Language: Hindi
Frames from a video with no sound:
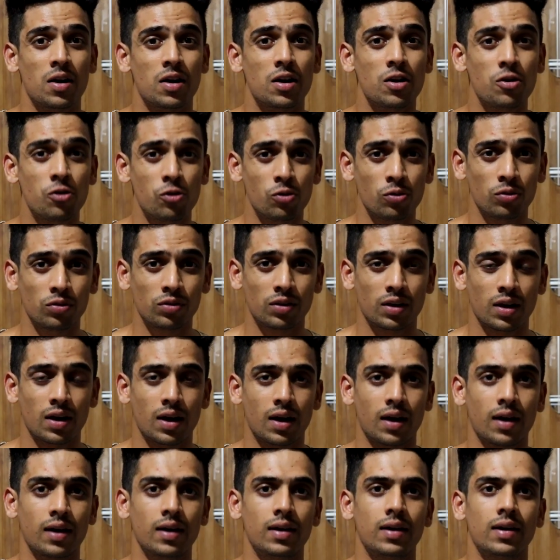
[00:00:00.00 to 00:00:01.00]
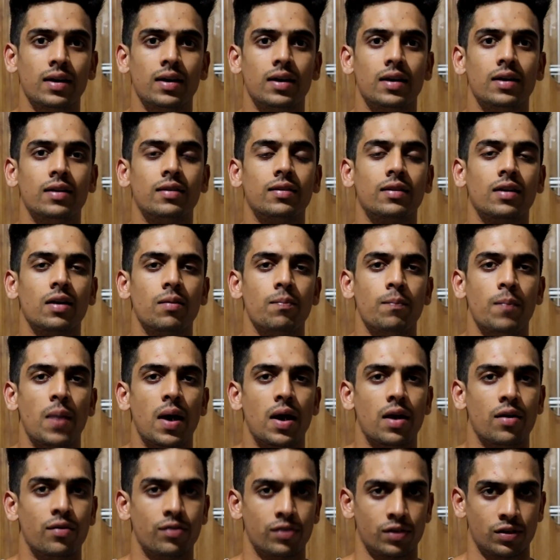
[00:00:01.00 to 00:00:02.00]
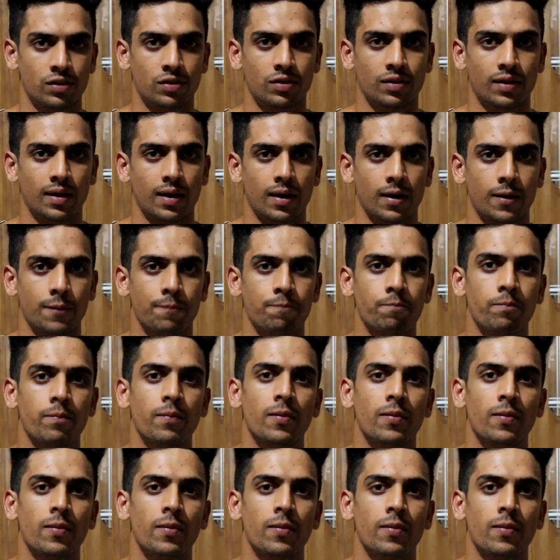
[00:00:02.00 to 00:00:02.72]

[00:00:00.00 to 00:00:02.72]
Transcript: इश्यूज़ क्या हैं एंड इसके बेनिफिट्स क्या हैं